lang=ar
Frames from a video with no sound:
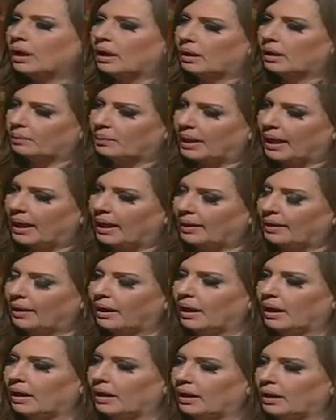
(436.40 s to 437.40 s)

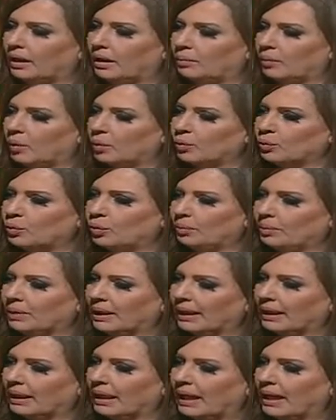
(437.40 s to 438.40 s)
بهذا الموضوع
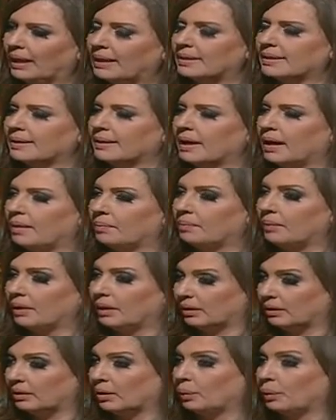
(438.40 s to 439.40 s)
من خلال صيام
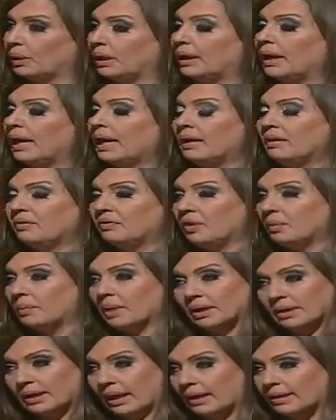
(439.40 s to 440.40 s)
طويل في
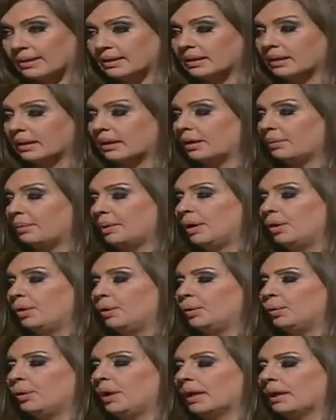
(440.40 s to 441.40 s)
مرضى كثير
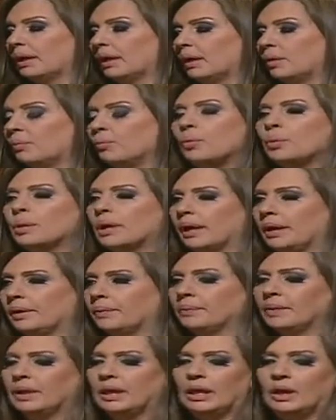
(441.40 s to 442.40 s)
بيقولوا لك ممكن
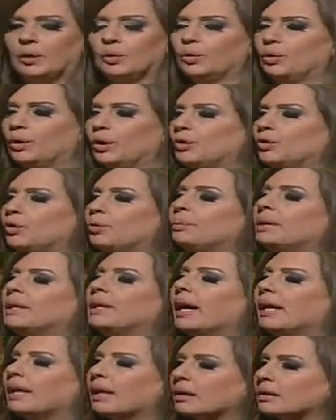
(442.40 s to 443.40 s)
يكون عندهم
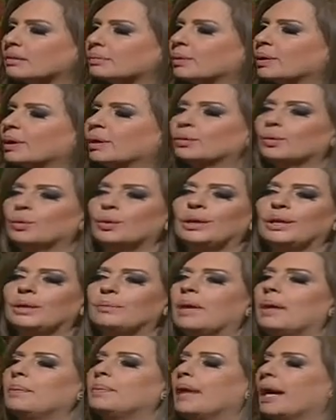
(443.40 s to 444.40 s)
بدايات مرض
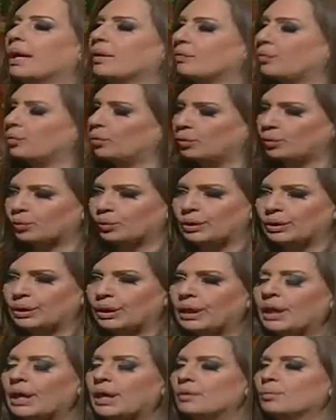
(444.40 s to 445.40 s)
وهن ما بيعرفوا انه
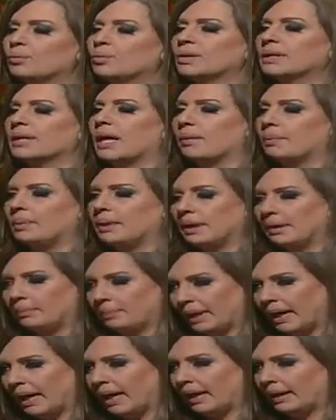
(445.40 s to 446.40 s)
هن مصابين
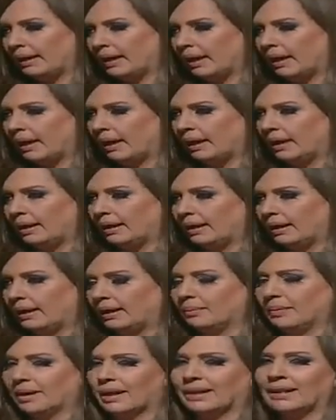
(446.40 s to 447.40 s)
بهذا
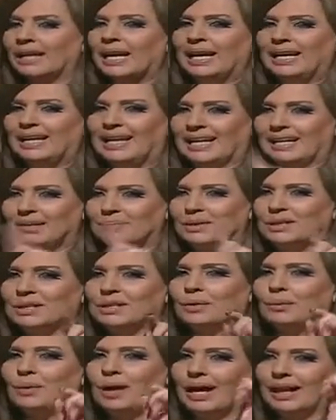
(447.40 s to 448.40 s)
المرض لكن
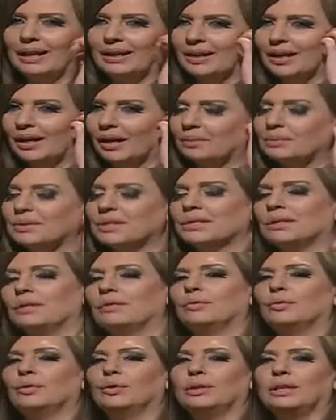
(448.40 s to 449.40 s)
بدي نوه على رقم
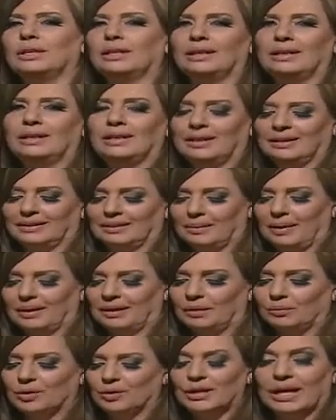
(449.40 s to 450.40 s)
التليفون اللي طبعا
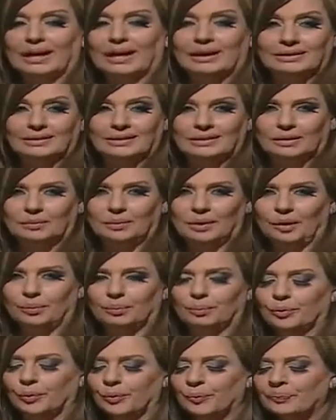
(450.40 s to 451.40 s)
للمشاهدين اللي
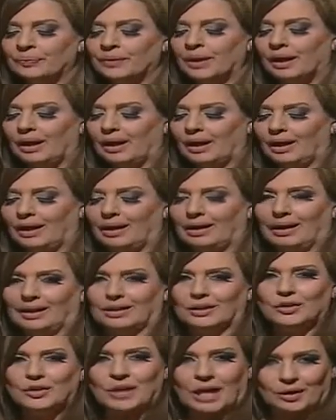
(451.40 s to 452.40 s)
بيحبوه آه،
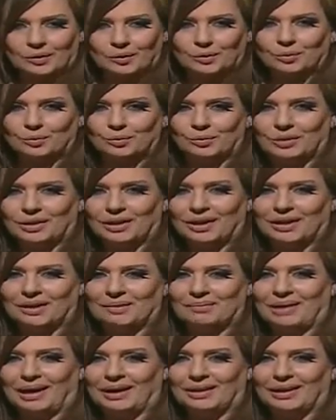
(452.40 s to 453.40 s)
يعني شاركوا
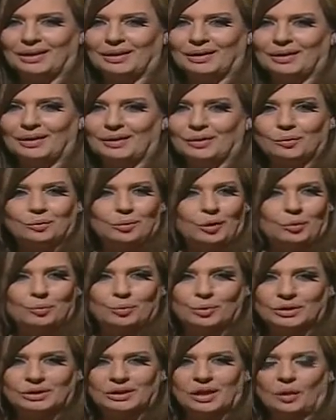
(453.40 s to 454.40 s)
آه، معنا
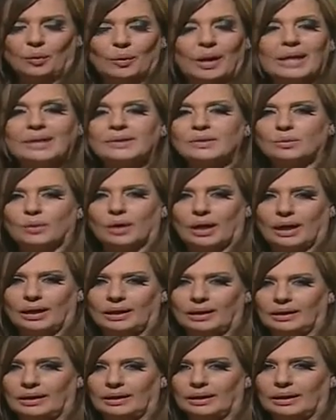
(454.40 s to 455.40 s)
ويحبوا يطرحوا اي
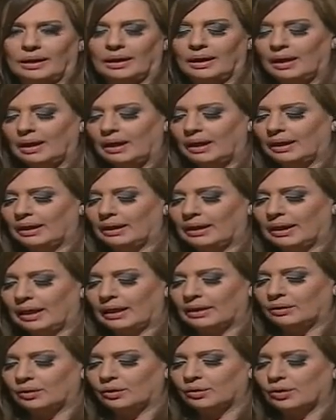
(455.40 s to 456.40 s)
سؤال آه،
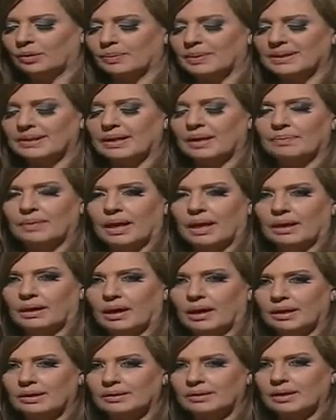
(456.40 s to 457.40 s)
للدكتور بسام
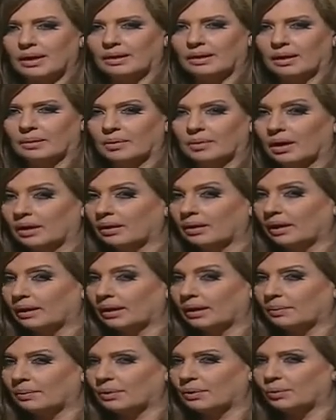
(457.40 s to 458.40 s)
ظاهر اخصائي امراض
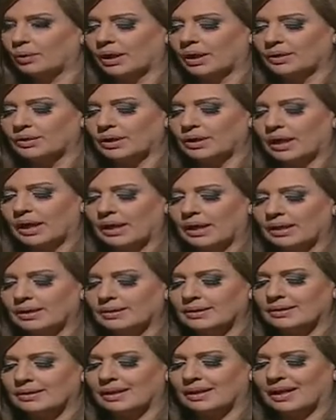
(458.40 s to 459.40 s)
الكبد
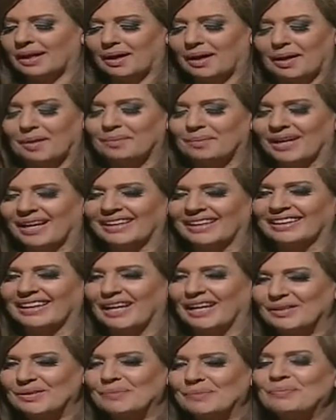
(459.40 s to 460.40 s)
وجهاز امراض
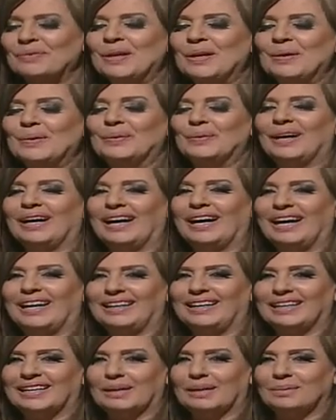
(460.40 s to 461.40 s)
الهضم
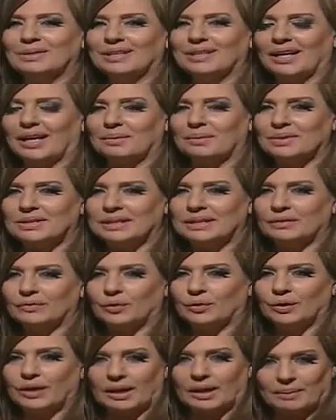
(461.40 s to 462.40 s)
والكبد رقم
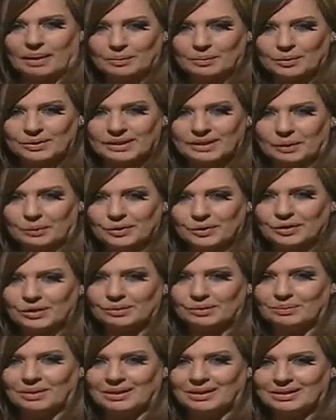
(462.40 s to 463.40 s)
التليفون
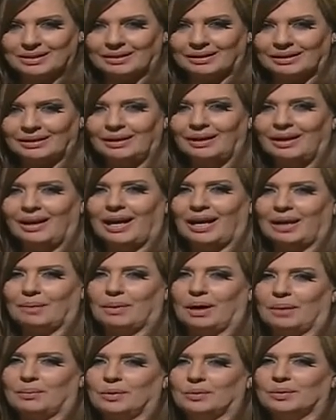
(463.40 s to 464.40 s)
429 200
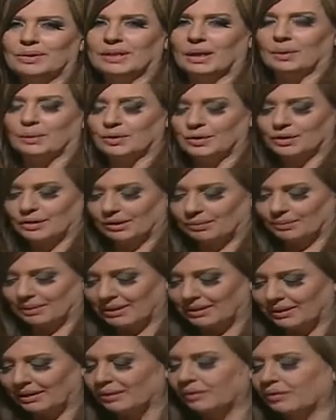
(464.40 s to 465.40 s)
429
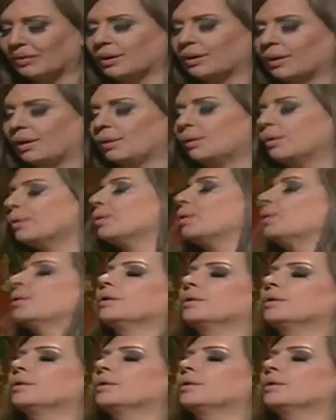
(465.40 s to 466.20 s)
200 تفضل دكتور